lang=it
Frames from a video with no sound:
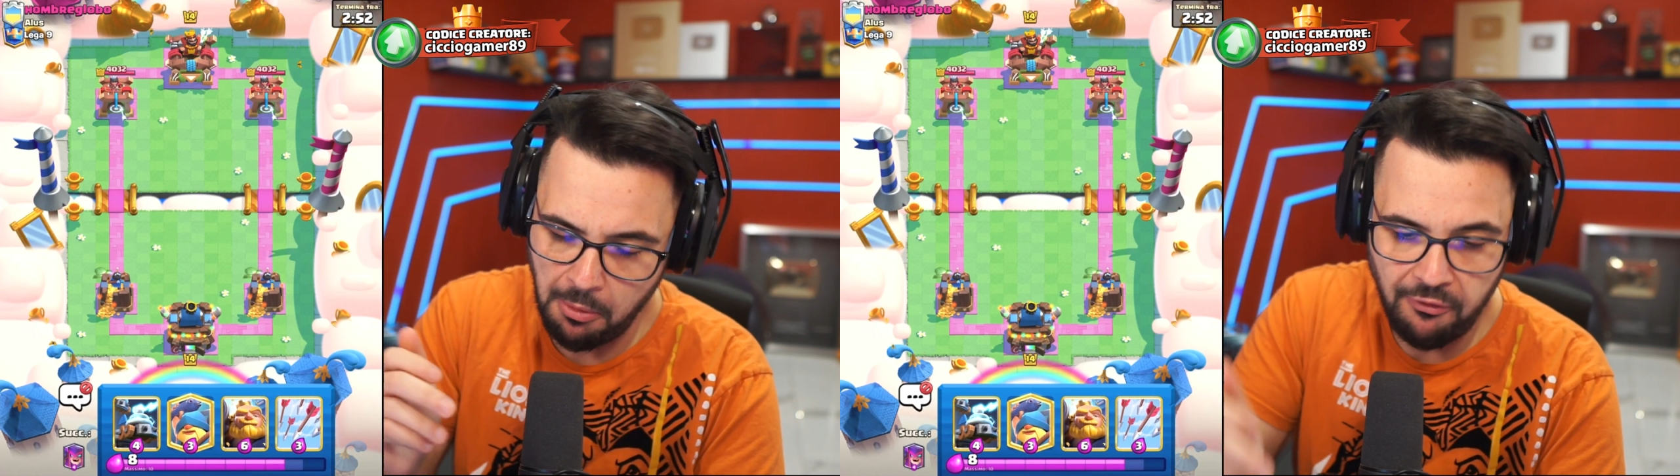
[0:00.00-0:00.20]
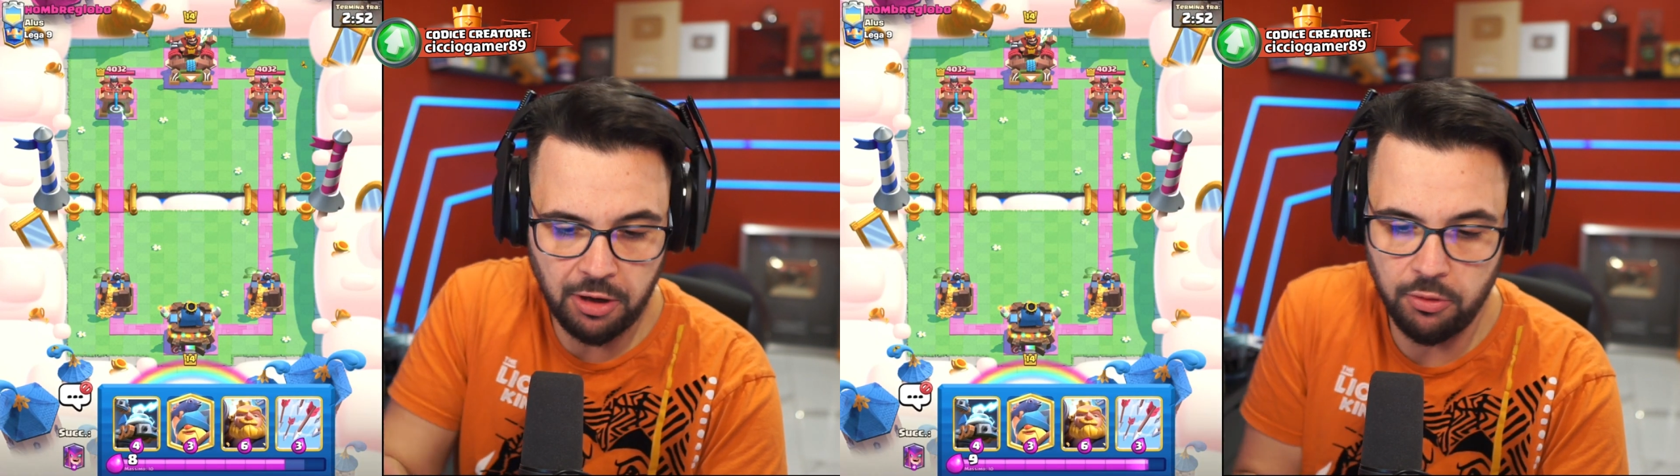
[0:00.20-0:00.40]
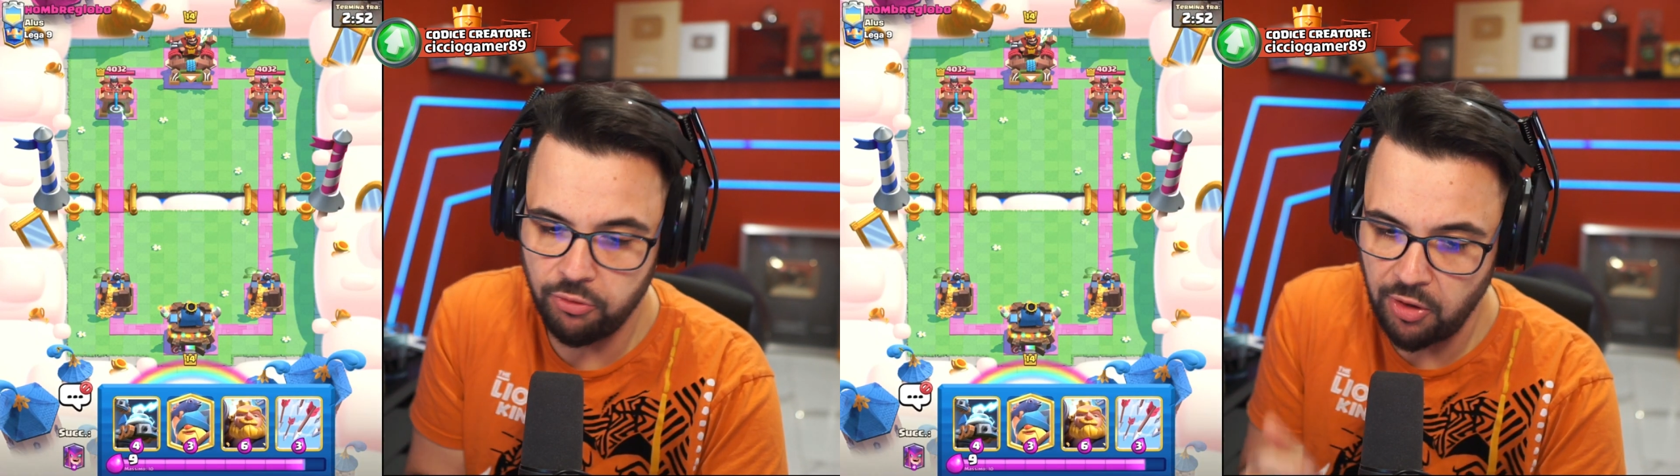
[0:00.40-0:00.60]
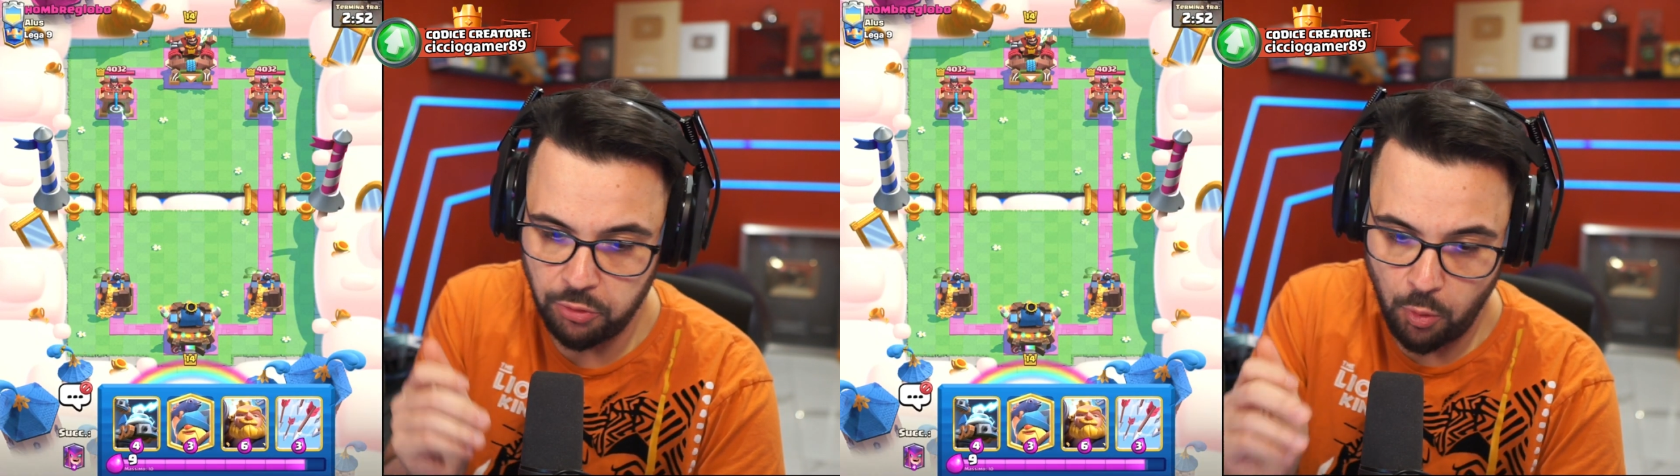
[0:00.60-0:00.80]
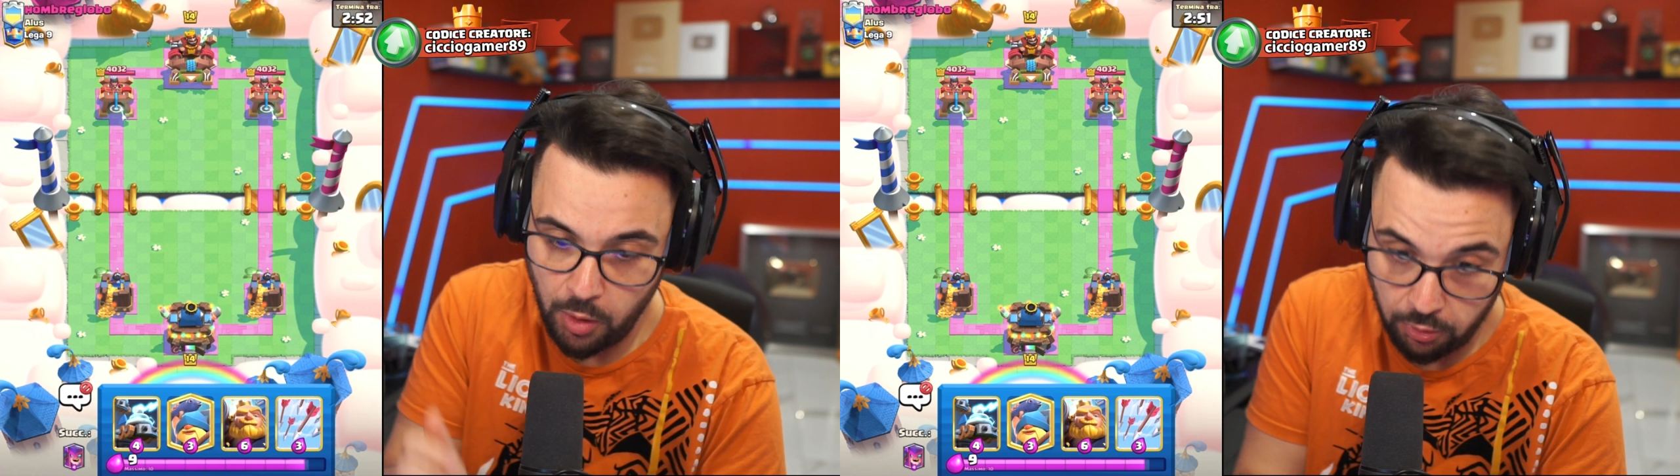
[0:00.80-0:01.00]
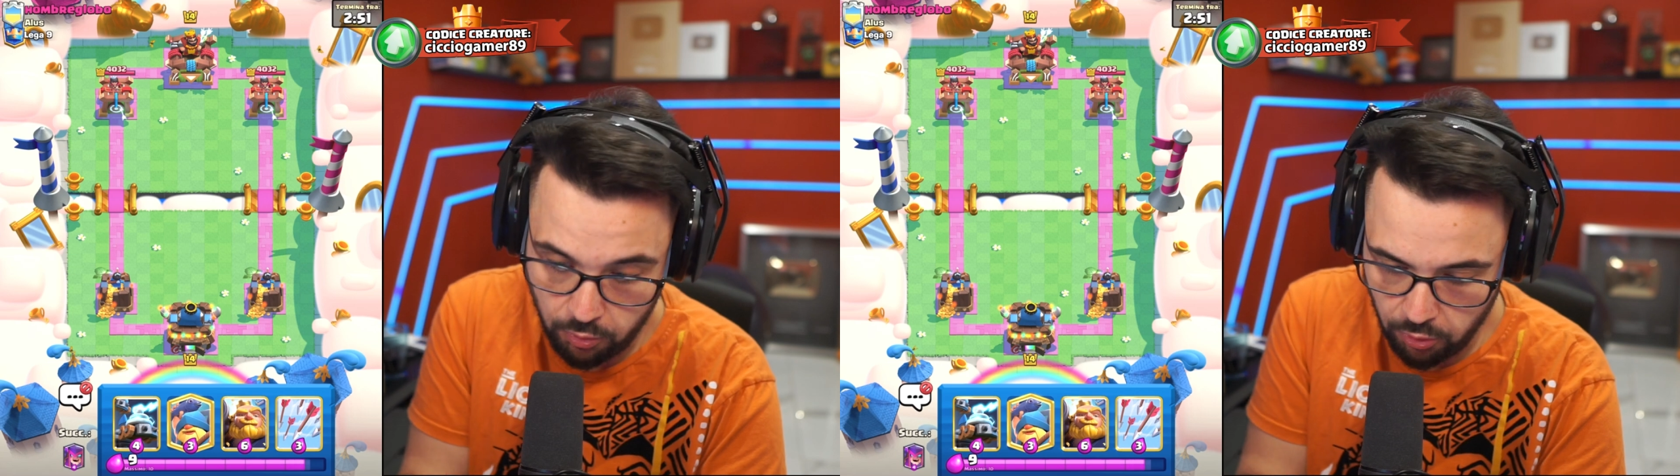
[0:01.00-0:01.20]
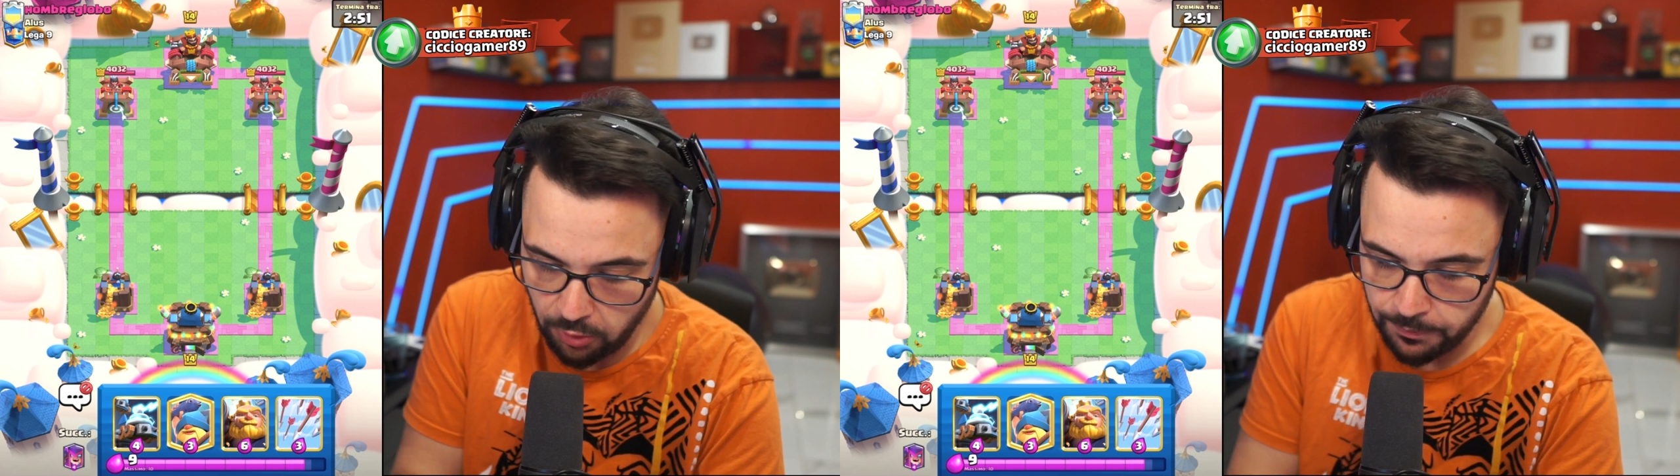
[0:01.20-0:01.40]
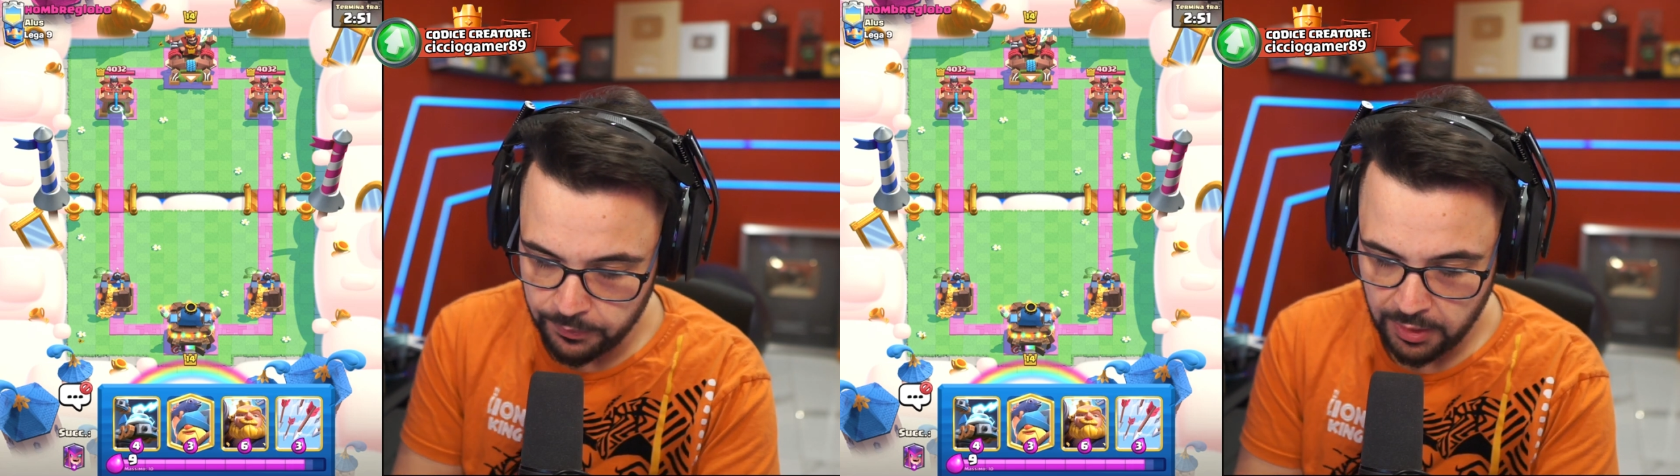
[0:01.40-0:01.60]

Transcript: far contento qualcuno